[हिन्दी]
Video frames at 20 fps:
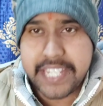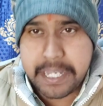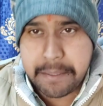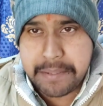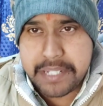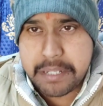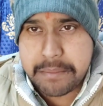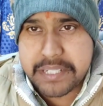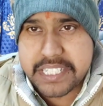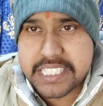ये
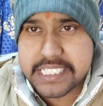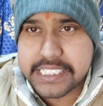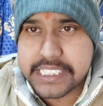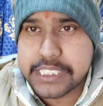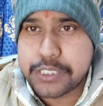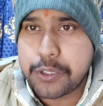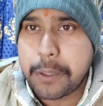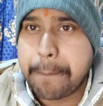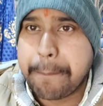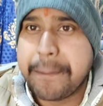भी अभी
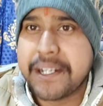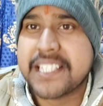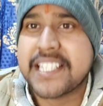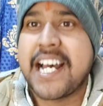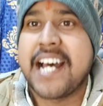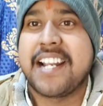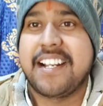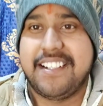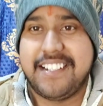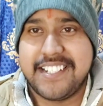किसी को
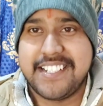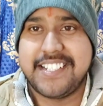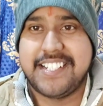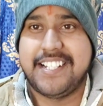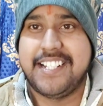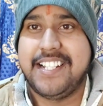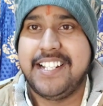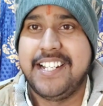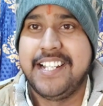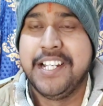पता नहीं
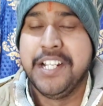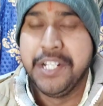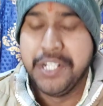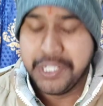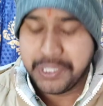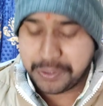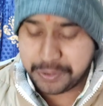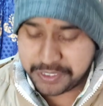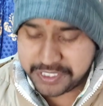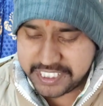है
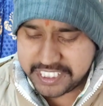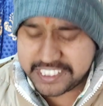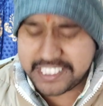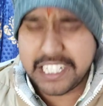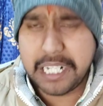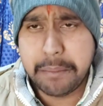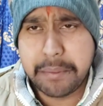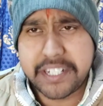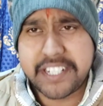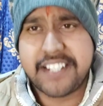तो
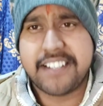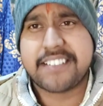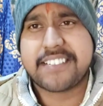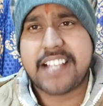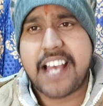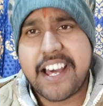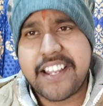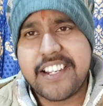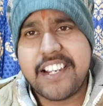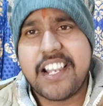जितने भी
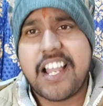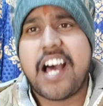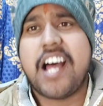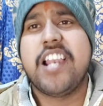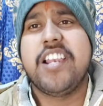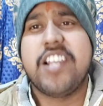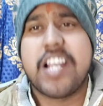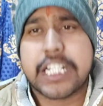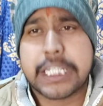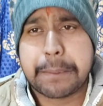खेसारी
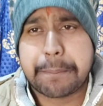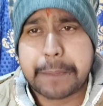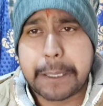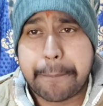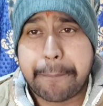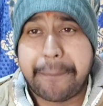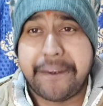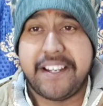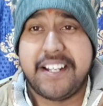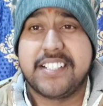लाल यादव
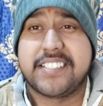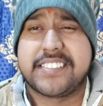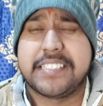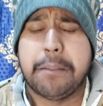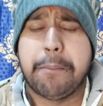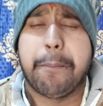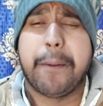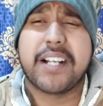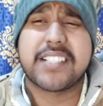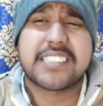के फैंस
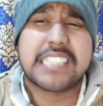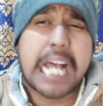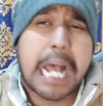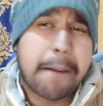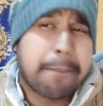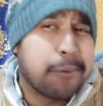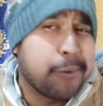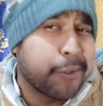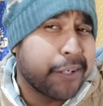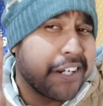हैं बस
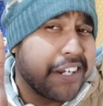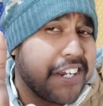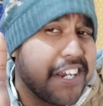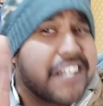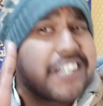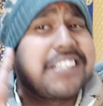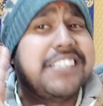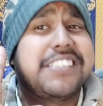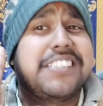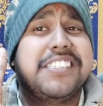आप लोग
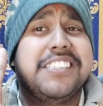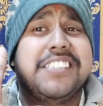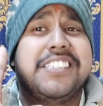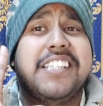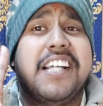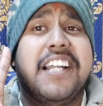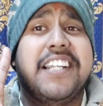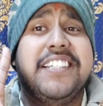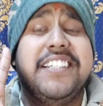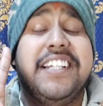एक ही
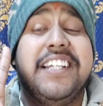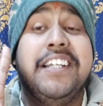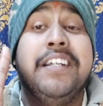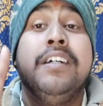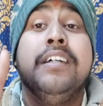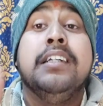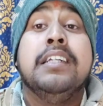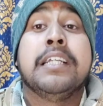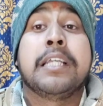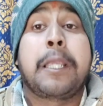चीज जानिए
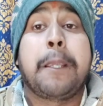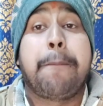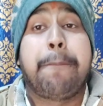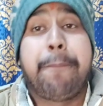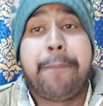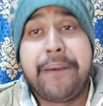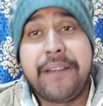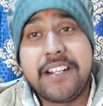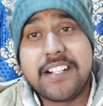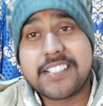कि
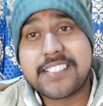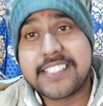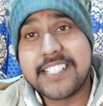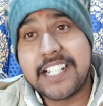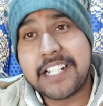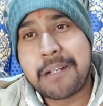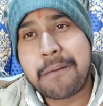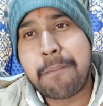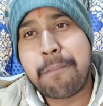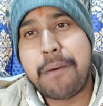फिर
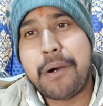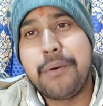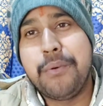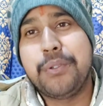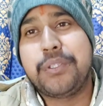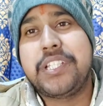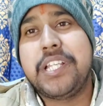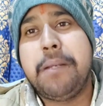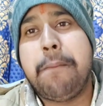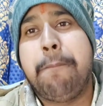से एक
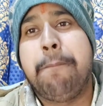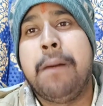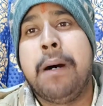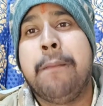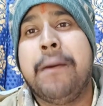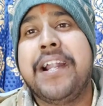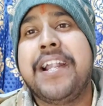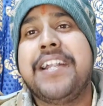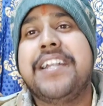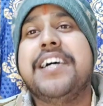बहुत ही
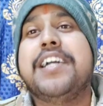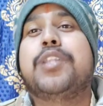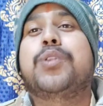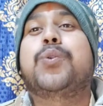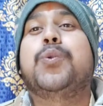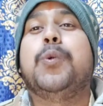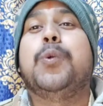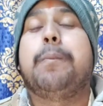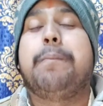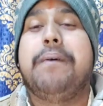बमंडर
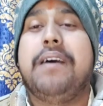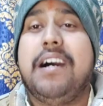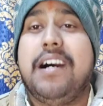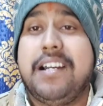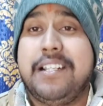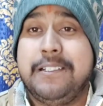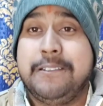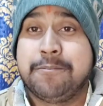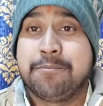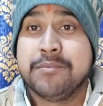
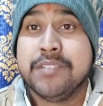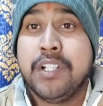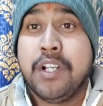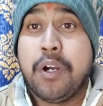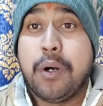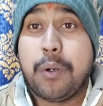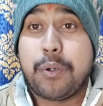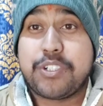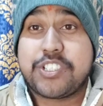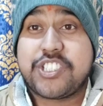तूफान
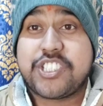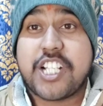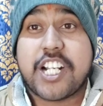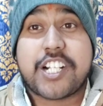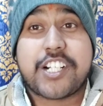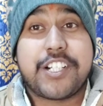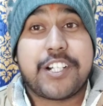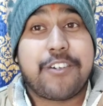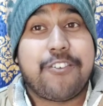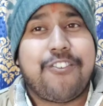और
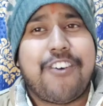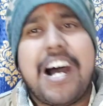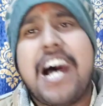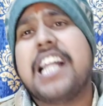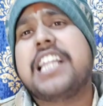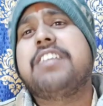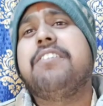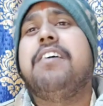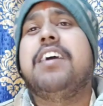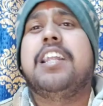
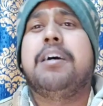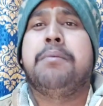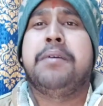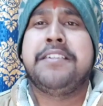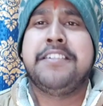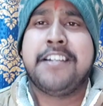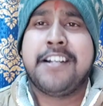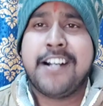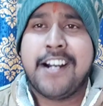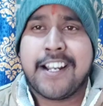चक्रवात वाला
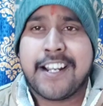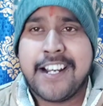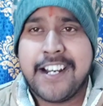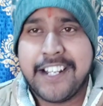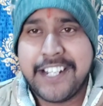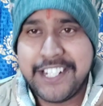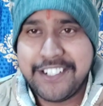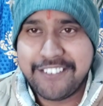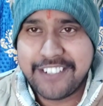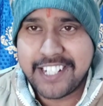भैया गाना
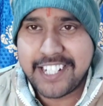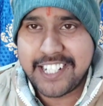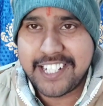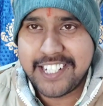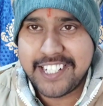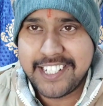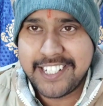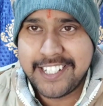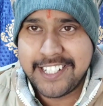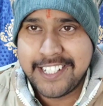आने वाला
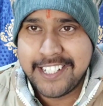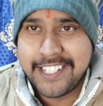है